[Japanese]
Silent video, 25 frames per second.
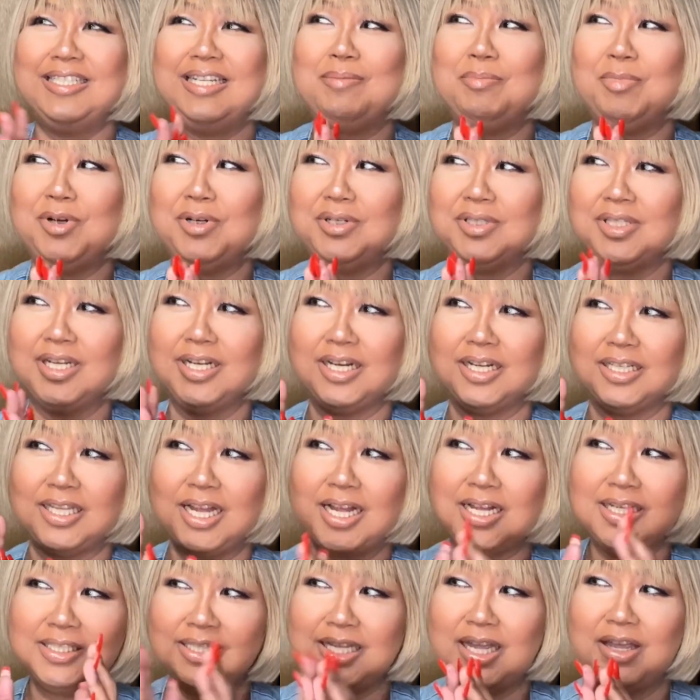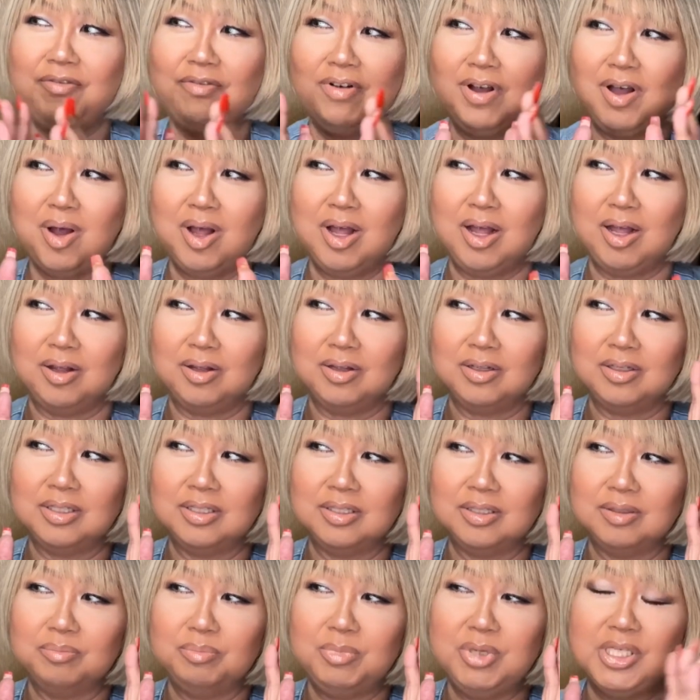でもなんか男性は
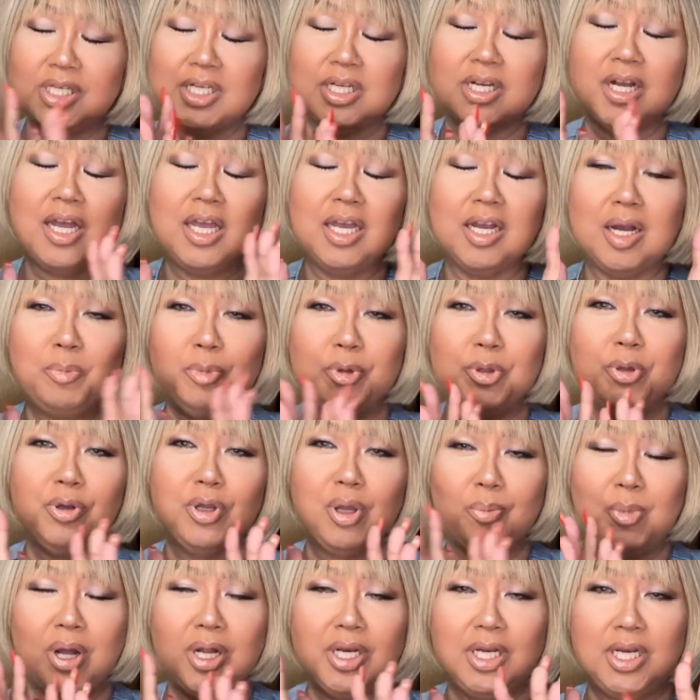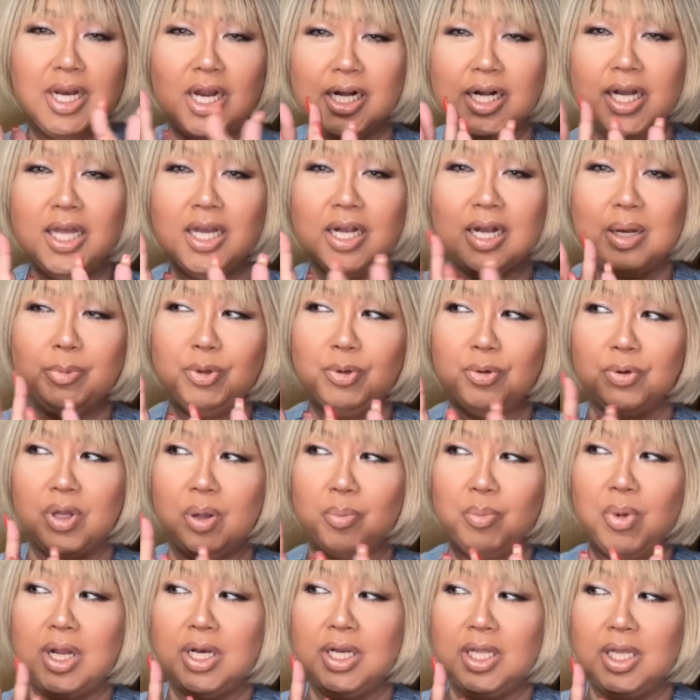短い髪の毛もあり、長い髪の毛
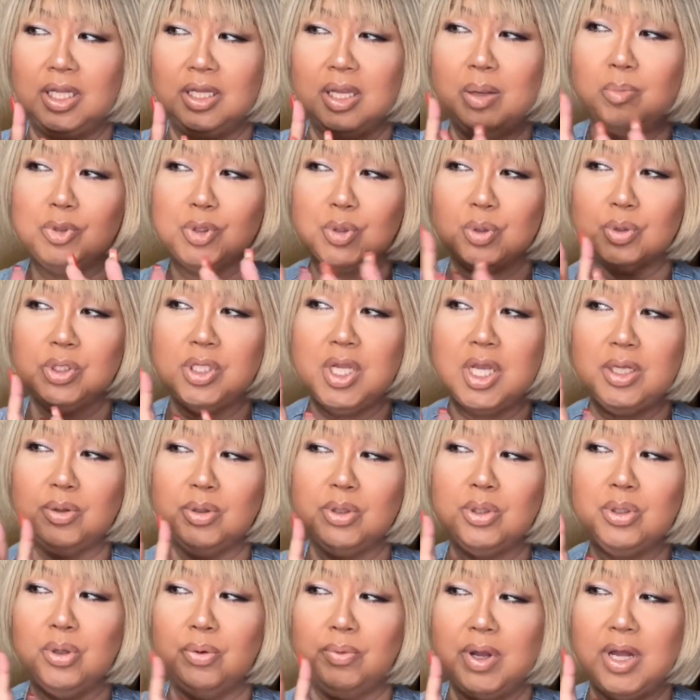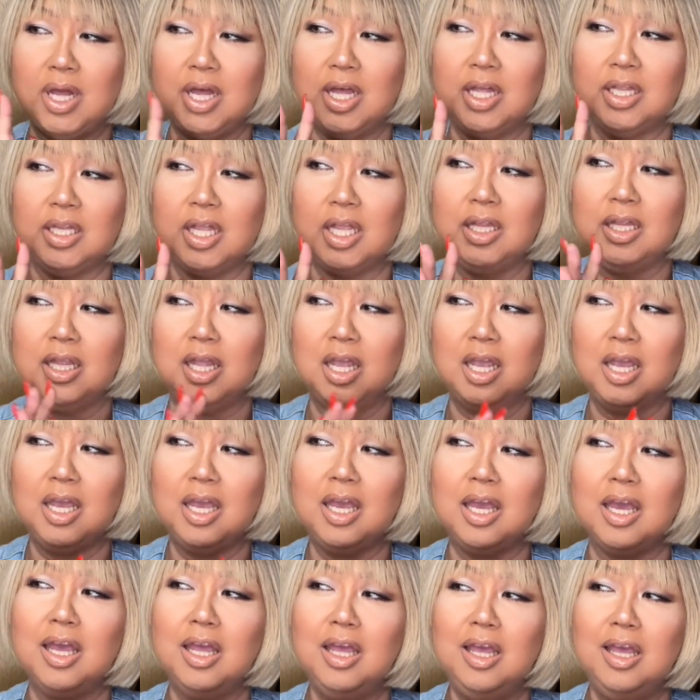もあり、でも女性の人はなん
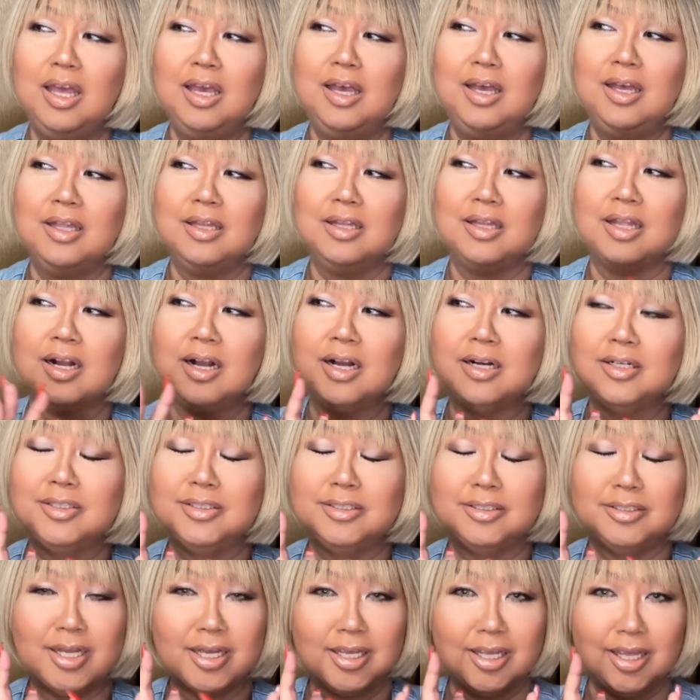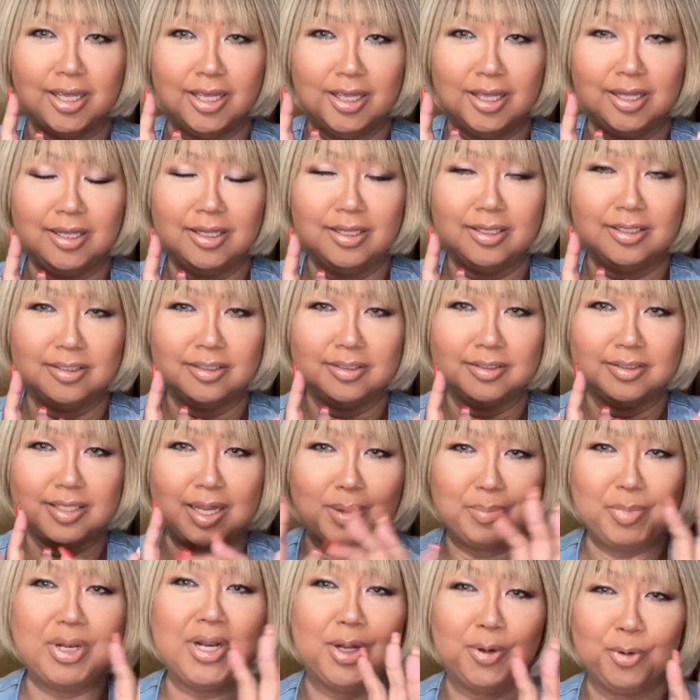で長くなきゃ
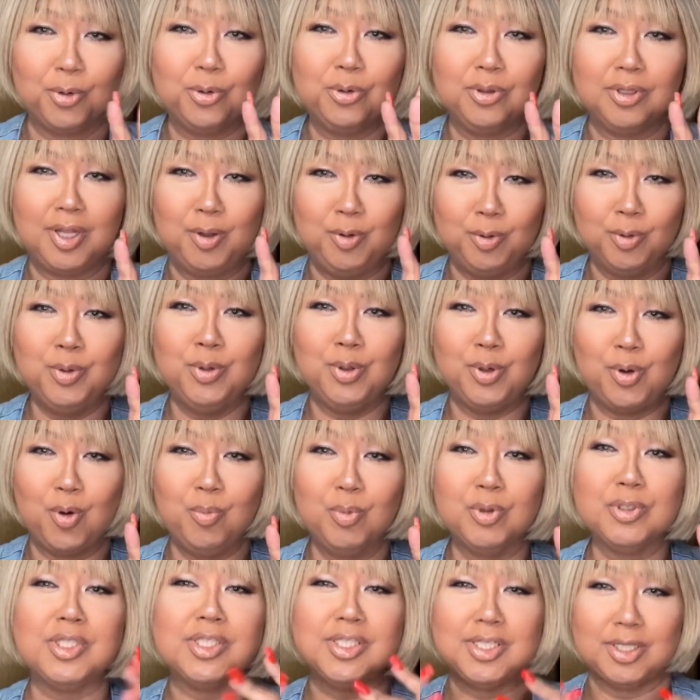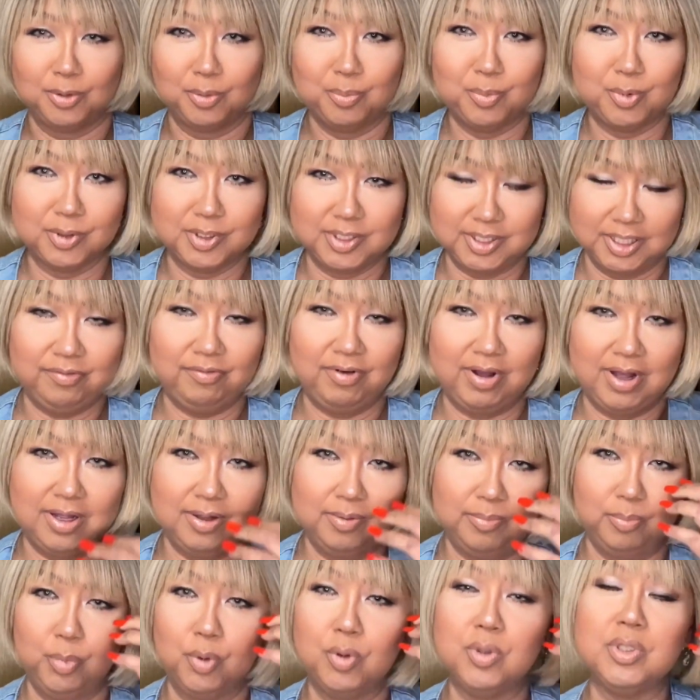ダメなのっていう風に思っちゃうの、ボスイは。
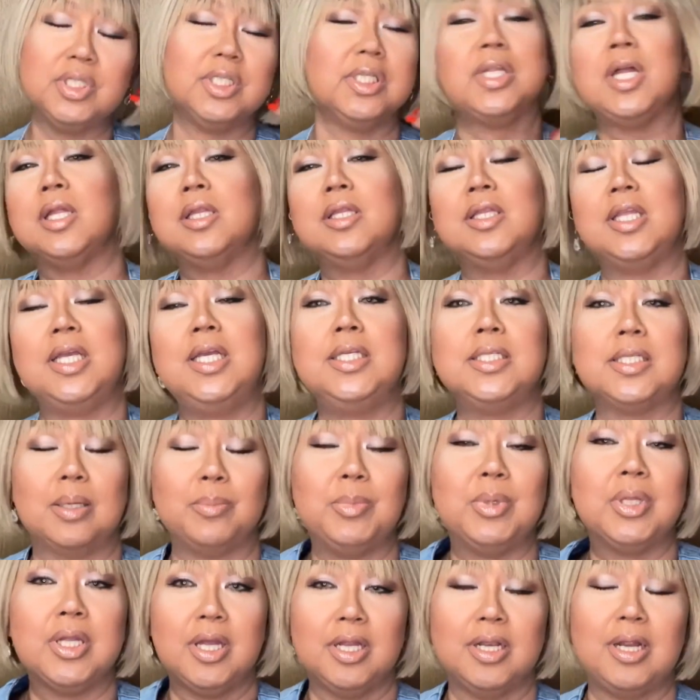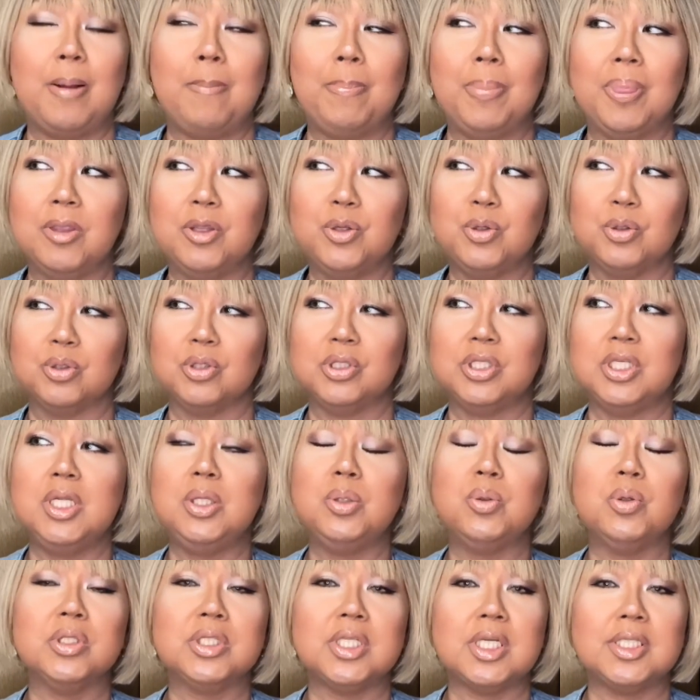坊主だっていいじゃんみたいな。ちょっと
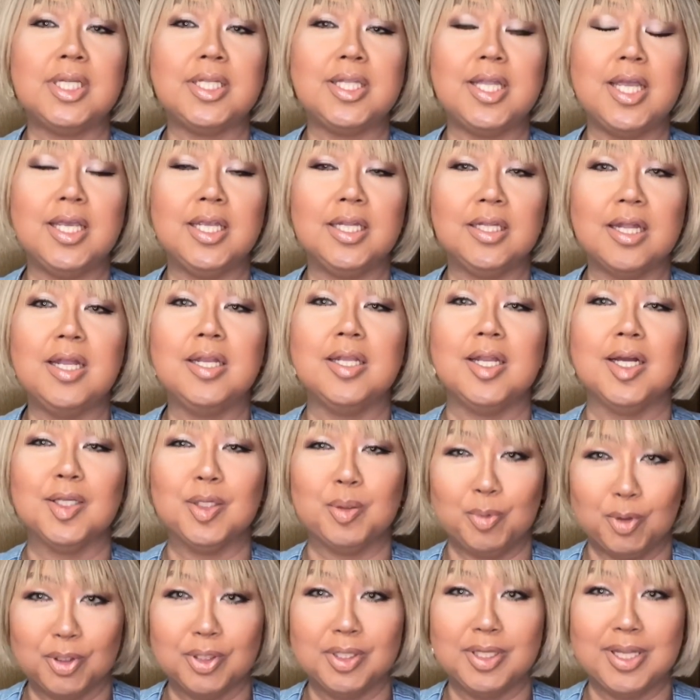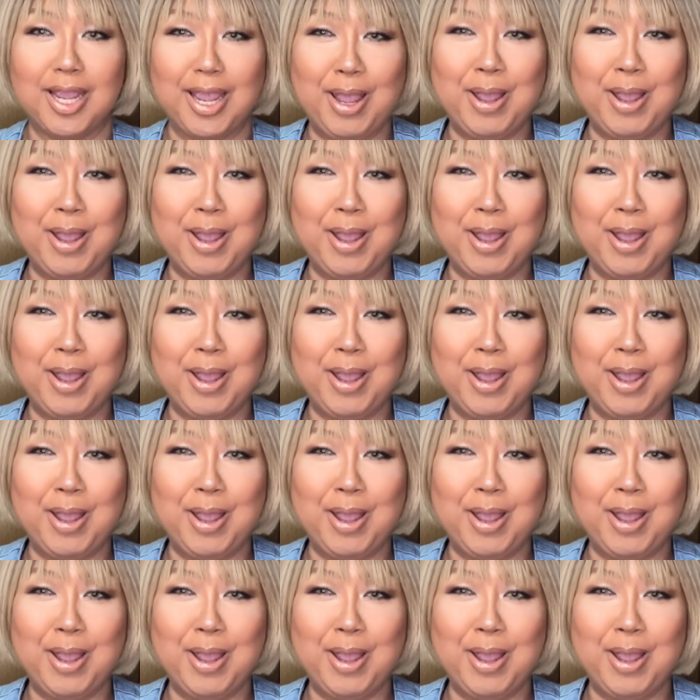浸透させていきたいなと思って、